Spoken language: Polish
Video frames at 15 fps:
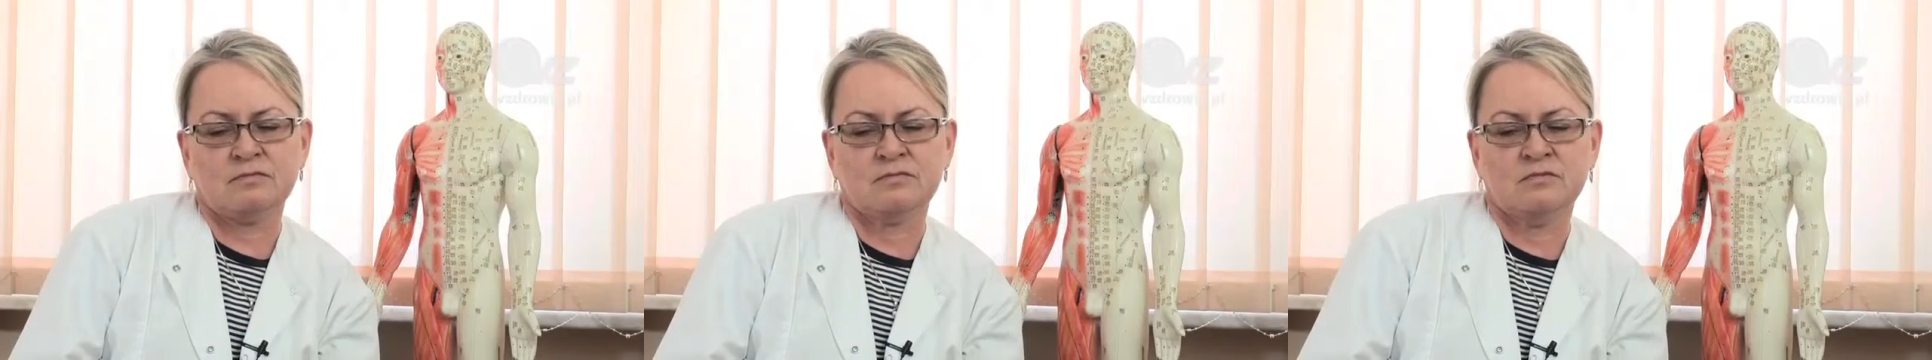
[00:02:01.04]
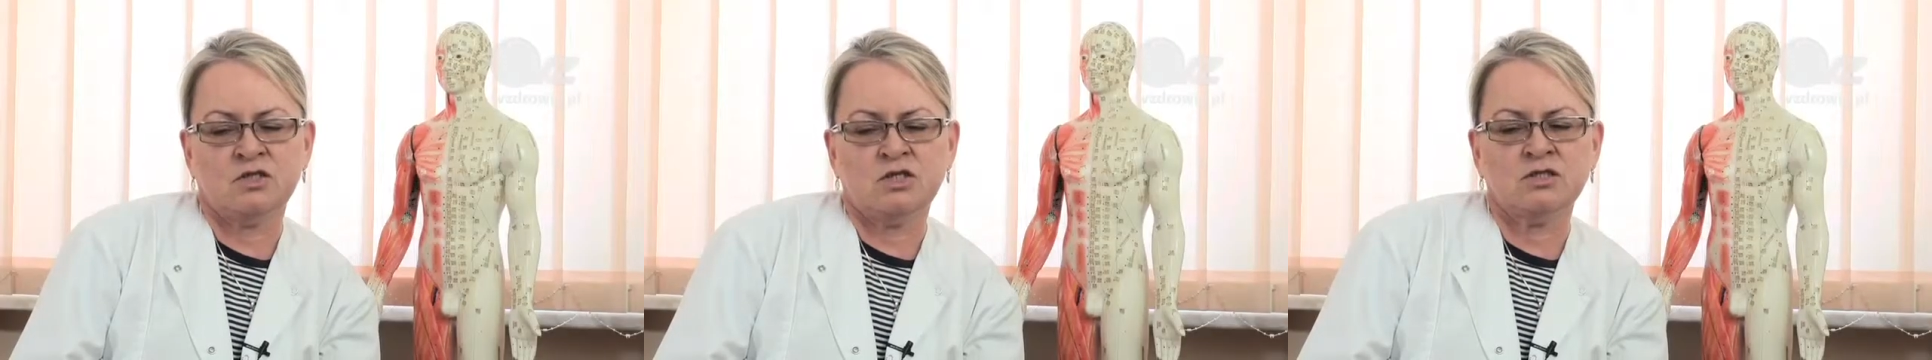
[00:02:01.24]

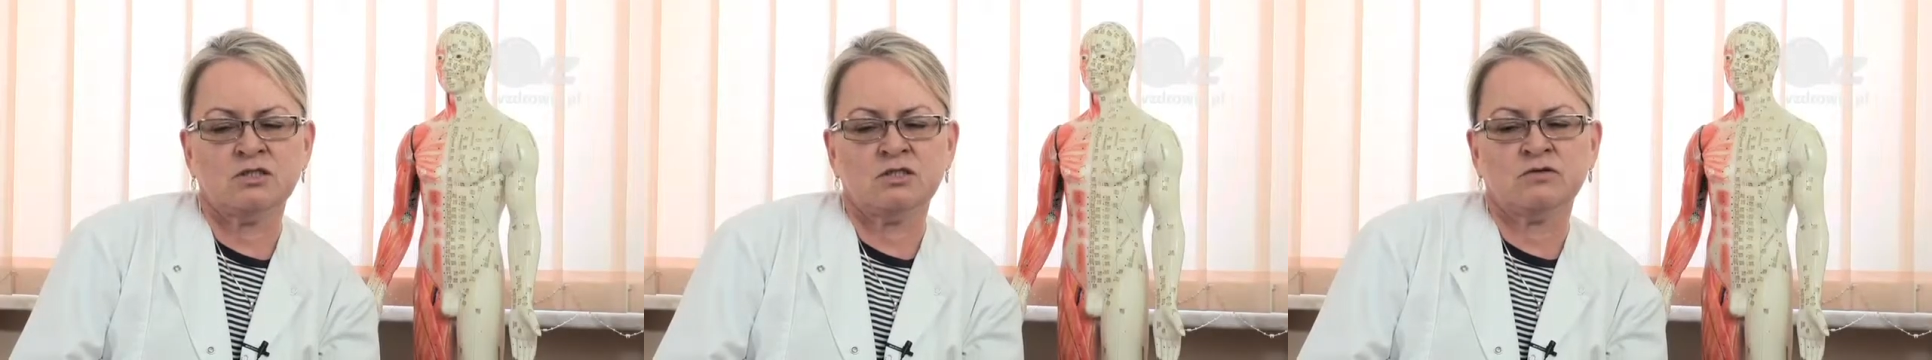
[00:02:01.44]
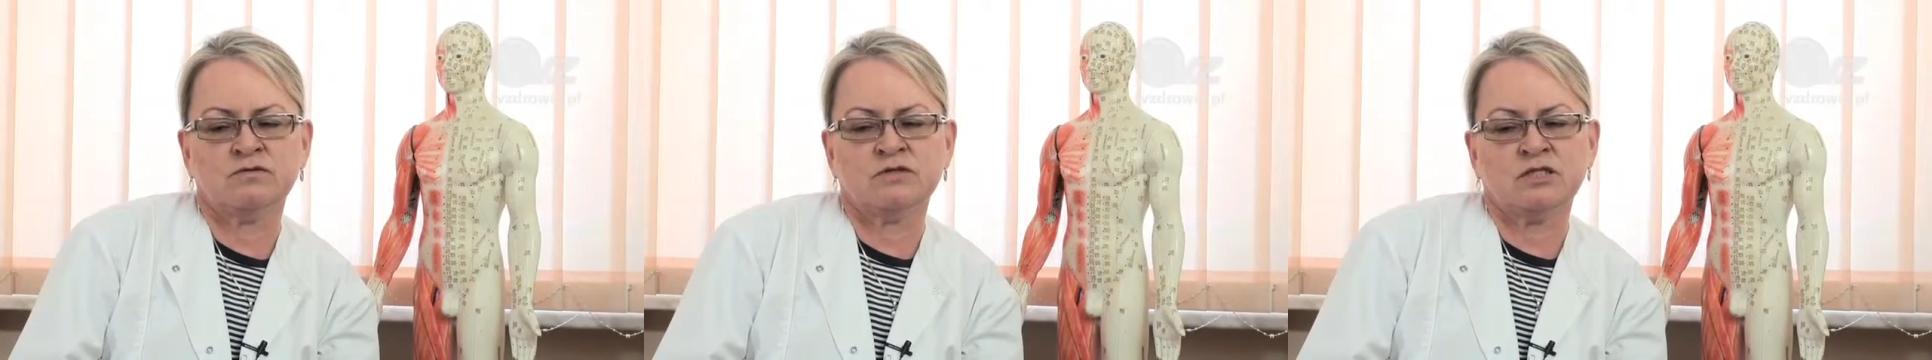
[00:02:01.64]
Nie
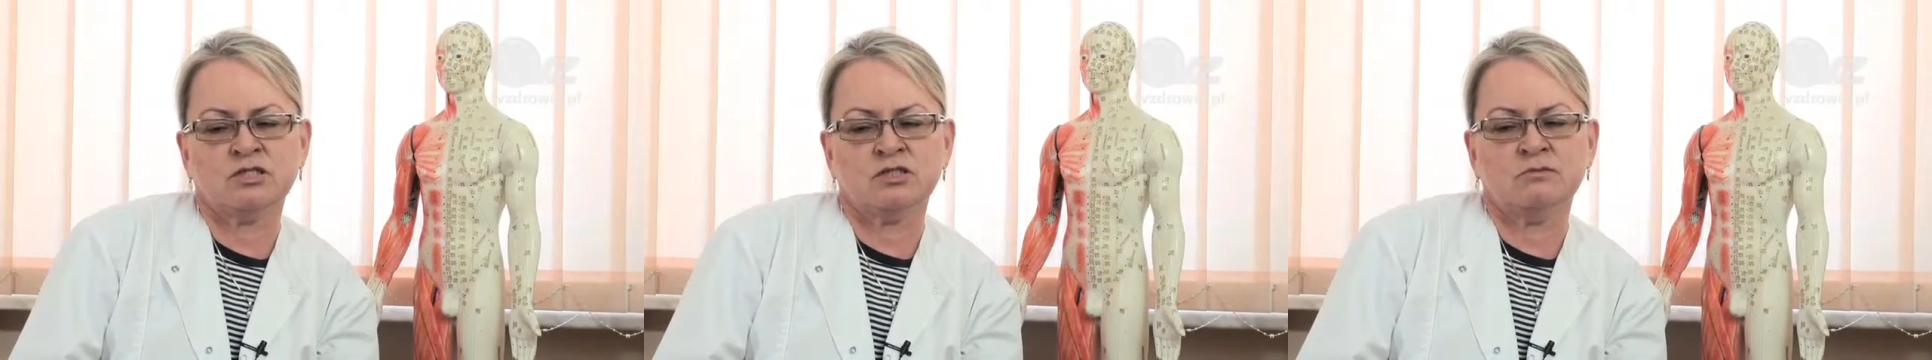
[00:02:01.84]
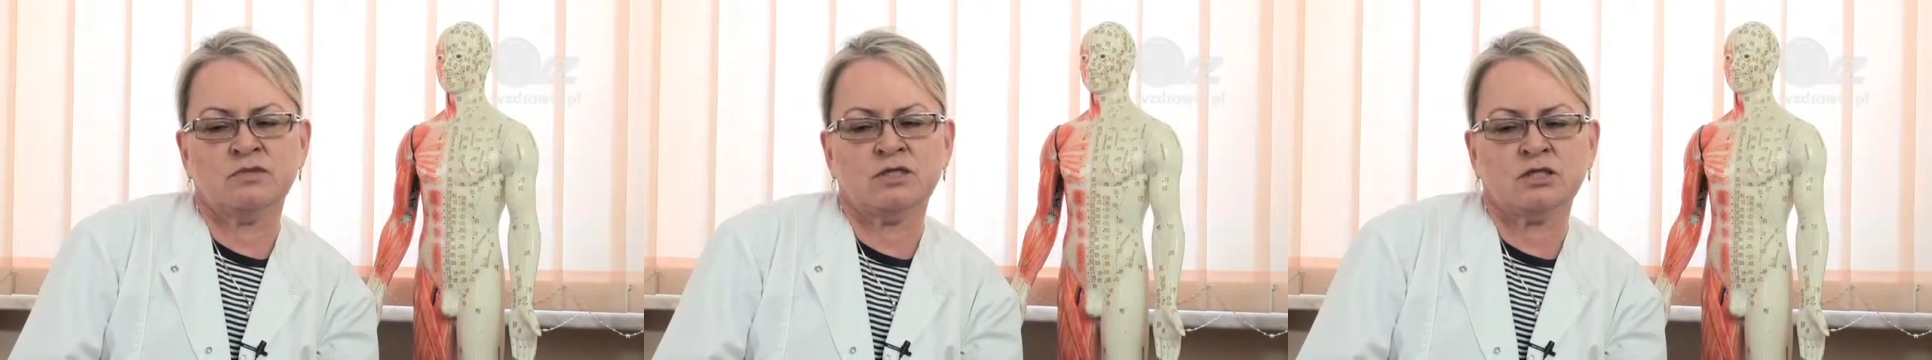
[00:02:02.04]
jest to w
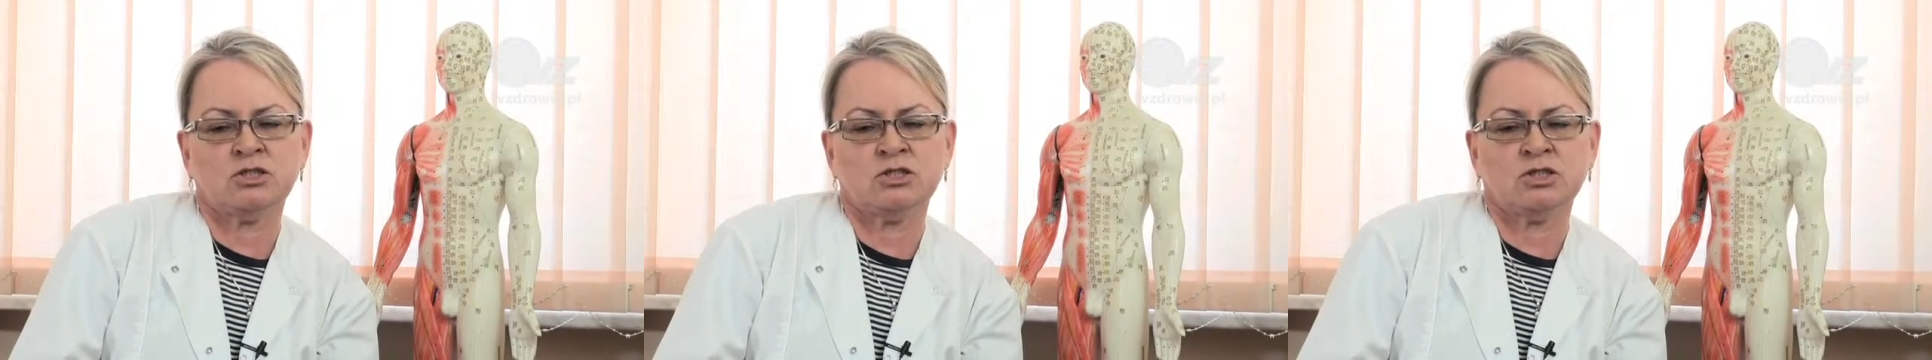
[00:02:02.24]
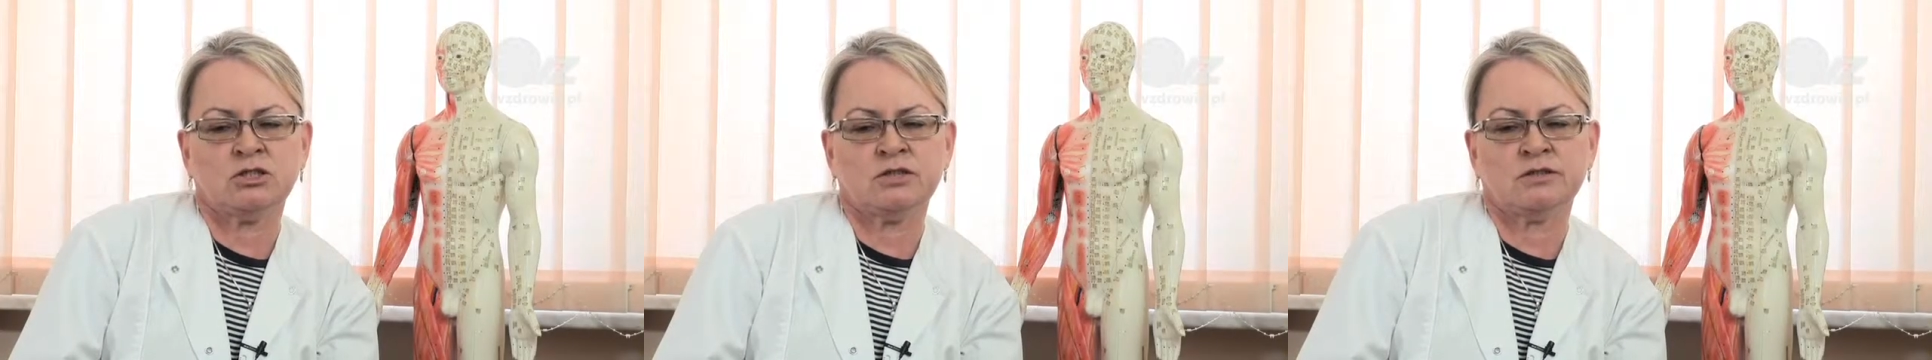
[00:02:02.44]
każdym
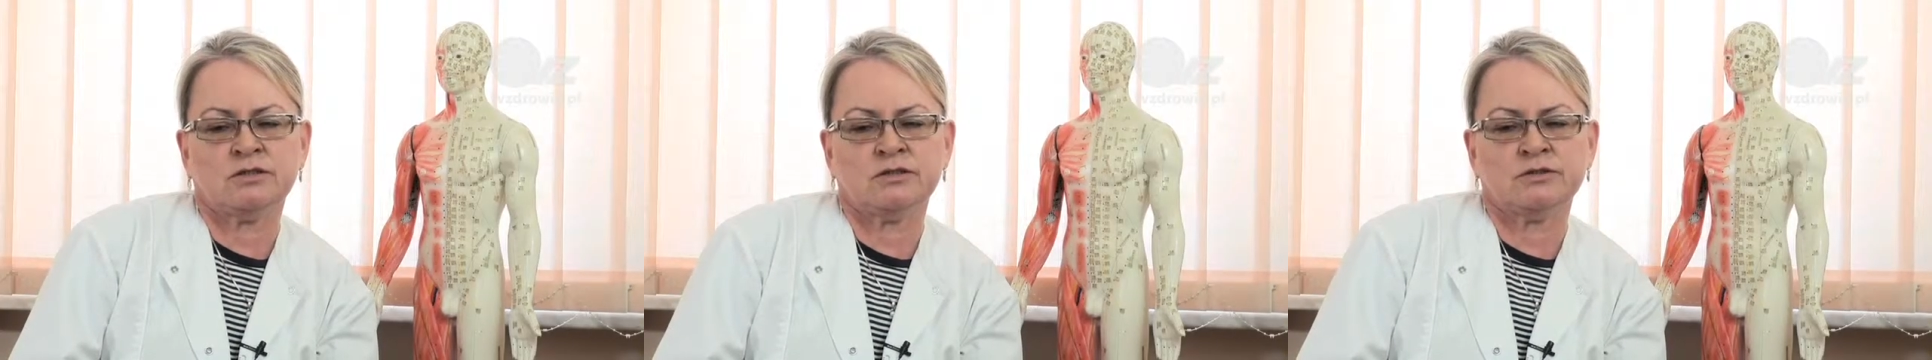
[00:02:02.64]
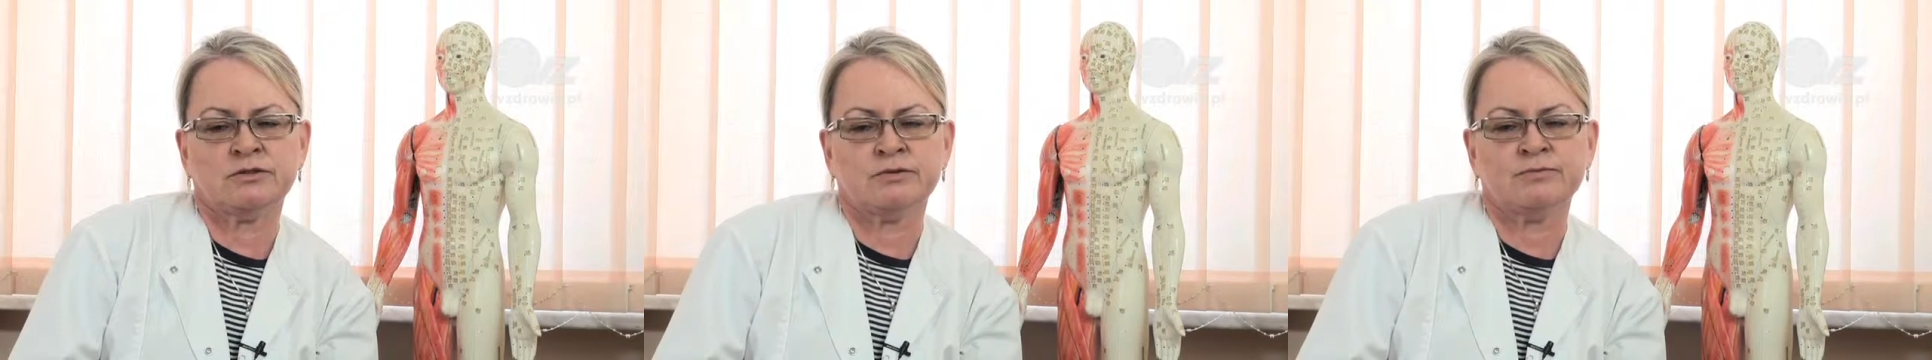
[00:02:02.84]

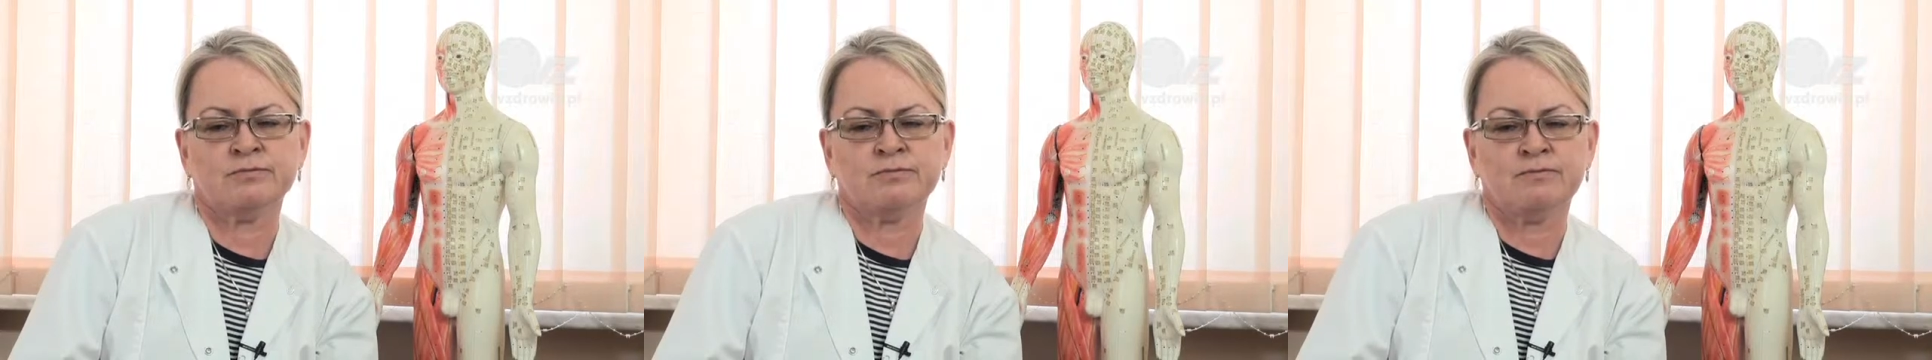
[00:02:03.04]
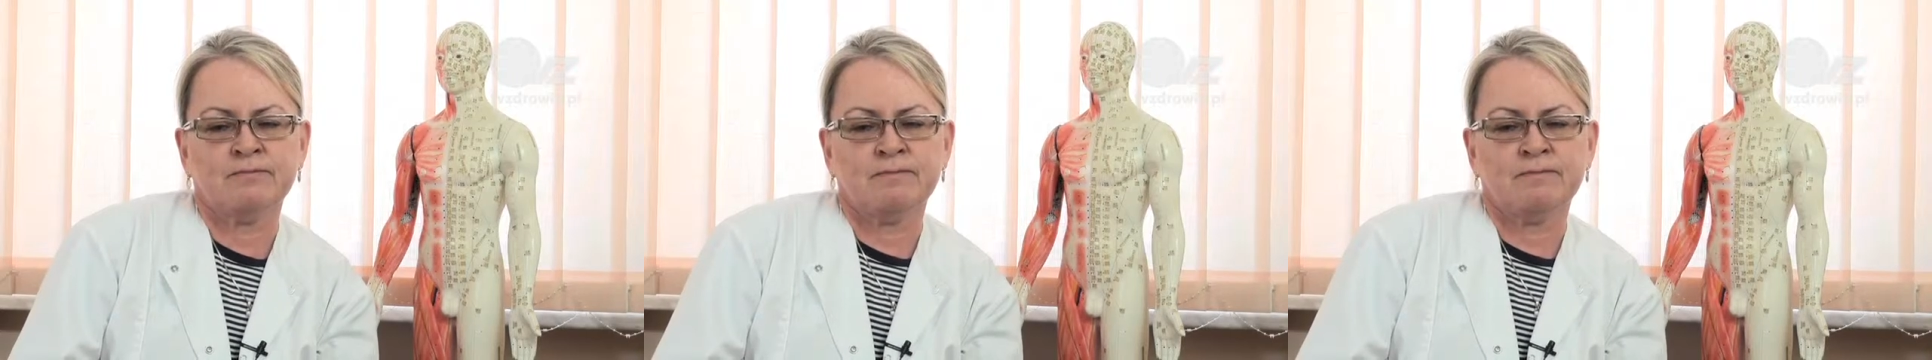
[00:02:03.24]
razie y,